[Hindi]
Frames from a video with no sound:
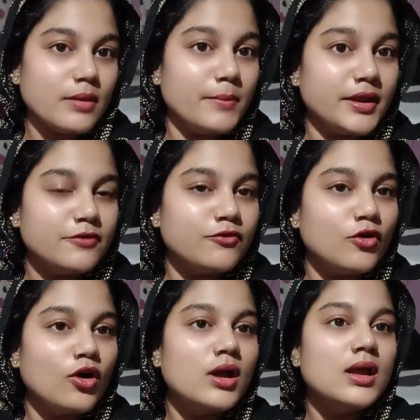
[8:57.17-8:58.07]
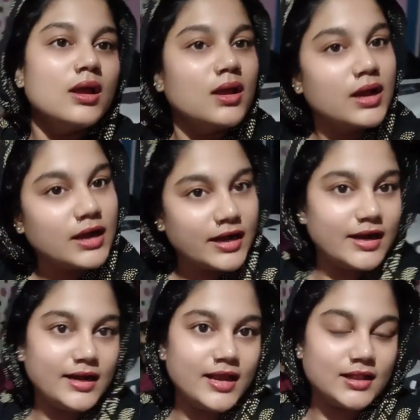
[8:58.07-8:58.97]
मैंने वो कर
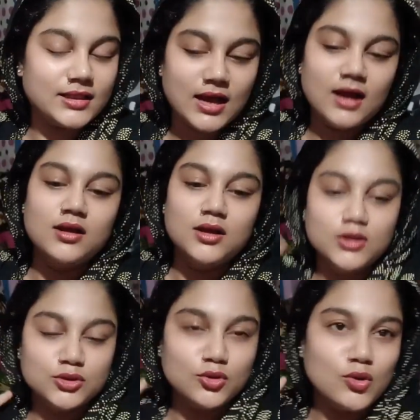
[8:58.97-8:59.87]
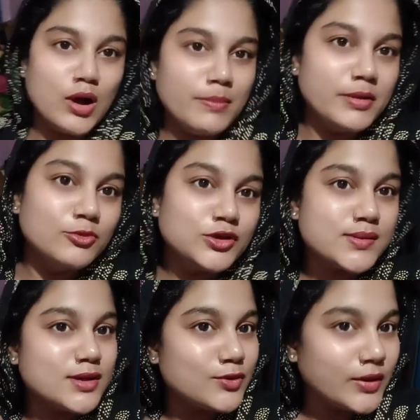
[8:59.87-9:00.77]
लिया था तो अभी मुझे
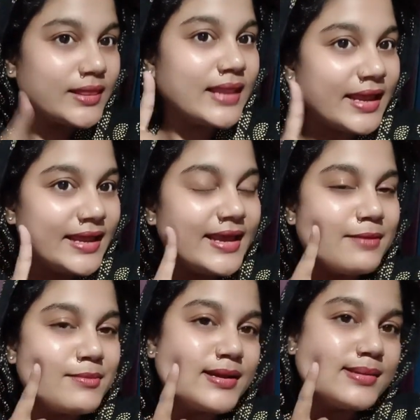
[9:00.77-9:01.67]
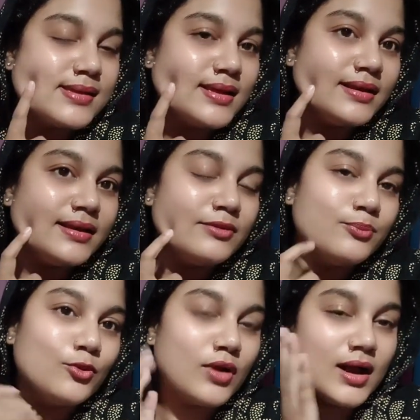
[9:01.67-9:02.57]
ज़रूरत नहीं है मेरा स्किन
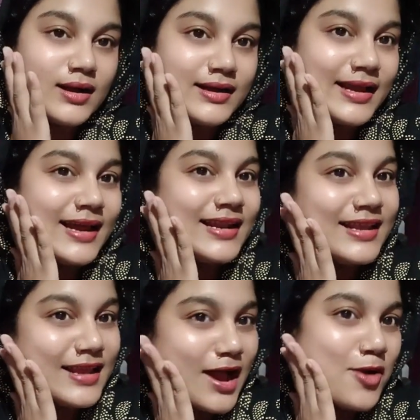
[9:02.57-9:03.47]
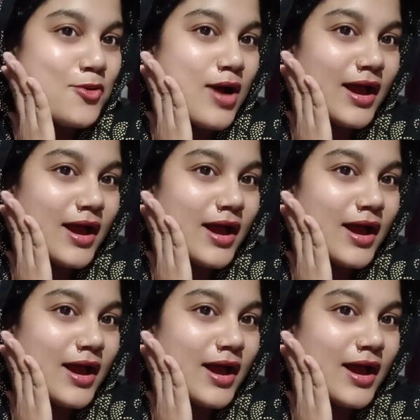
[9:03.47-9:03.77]
पूरा केयर किया हुआ